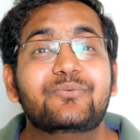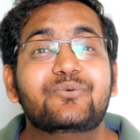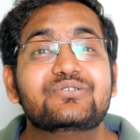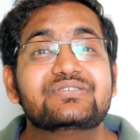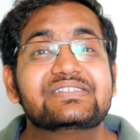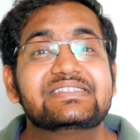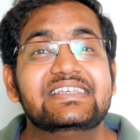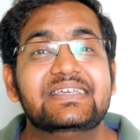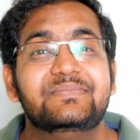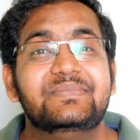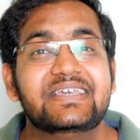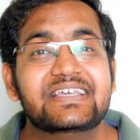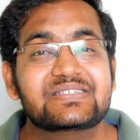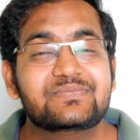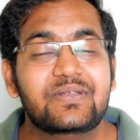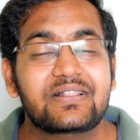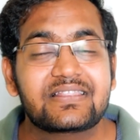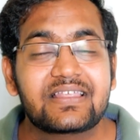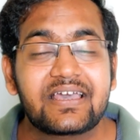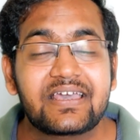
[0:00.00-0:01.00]
आपको सीबीएस
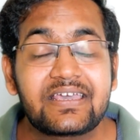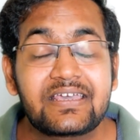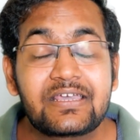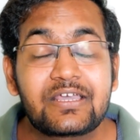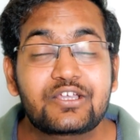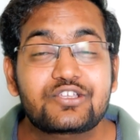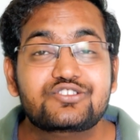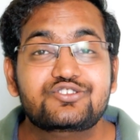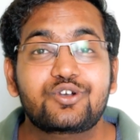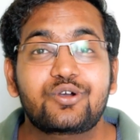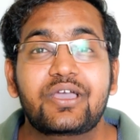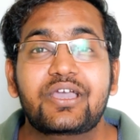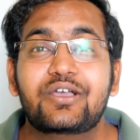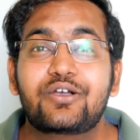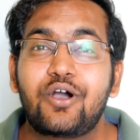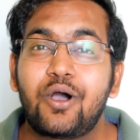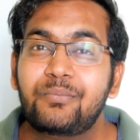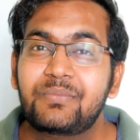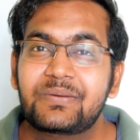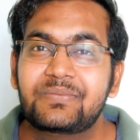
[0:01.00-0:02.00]
मिलता है जो है
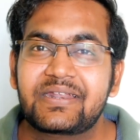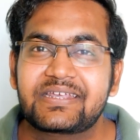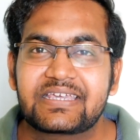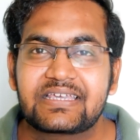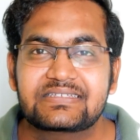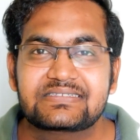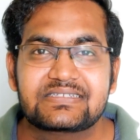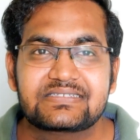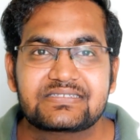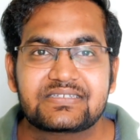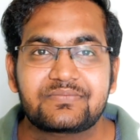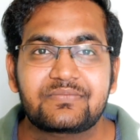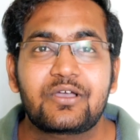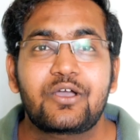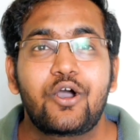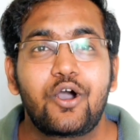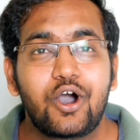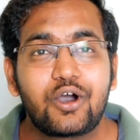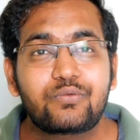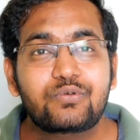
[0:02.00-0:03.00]
कॉम्बी ब्रेकिंग सिस्टम
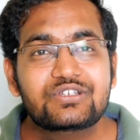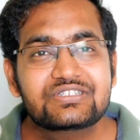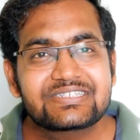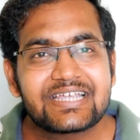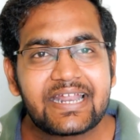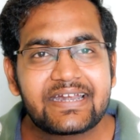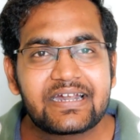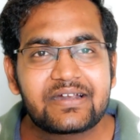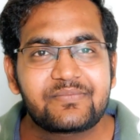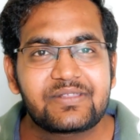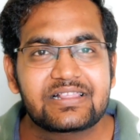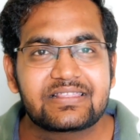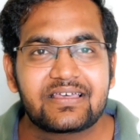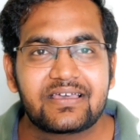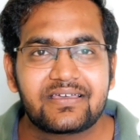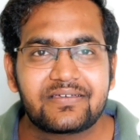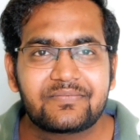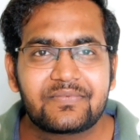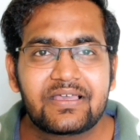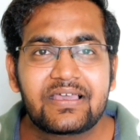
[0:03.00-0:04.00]
और वो स्टैंडर्ड मिलता
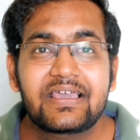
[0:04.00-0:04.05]
है